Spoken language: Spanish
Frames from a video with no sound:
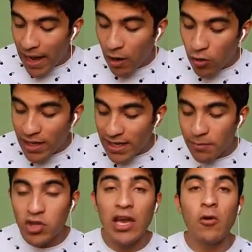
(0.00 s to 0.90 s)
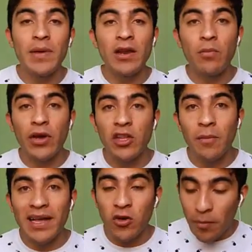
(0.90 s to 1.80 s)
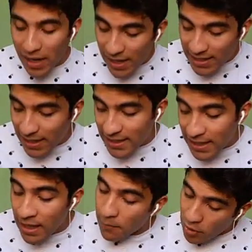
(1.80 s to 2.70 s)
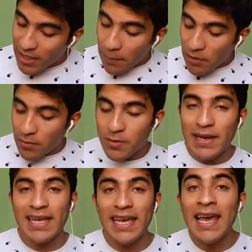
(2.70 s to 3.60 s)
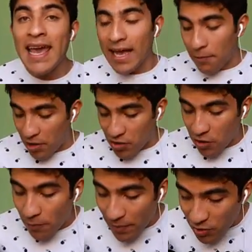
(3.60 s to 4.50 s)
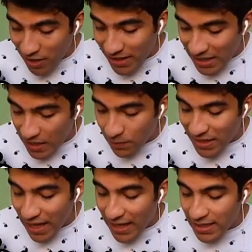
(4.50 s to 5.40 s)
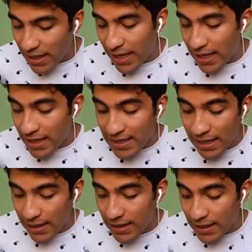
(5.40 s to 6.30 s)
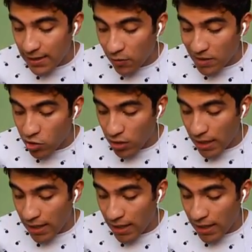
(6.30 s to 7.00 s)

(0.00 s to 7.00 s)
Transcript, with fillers: Ahora digamos que conviene un poquito más comprar las cartas porque ya podemos ver aquí que bueno, si compramos cartas especiales, eh, en, esta, en esta ocasión...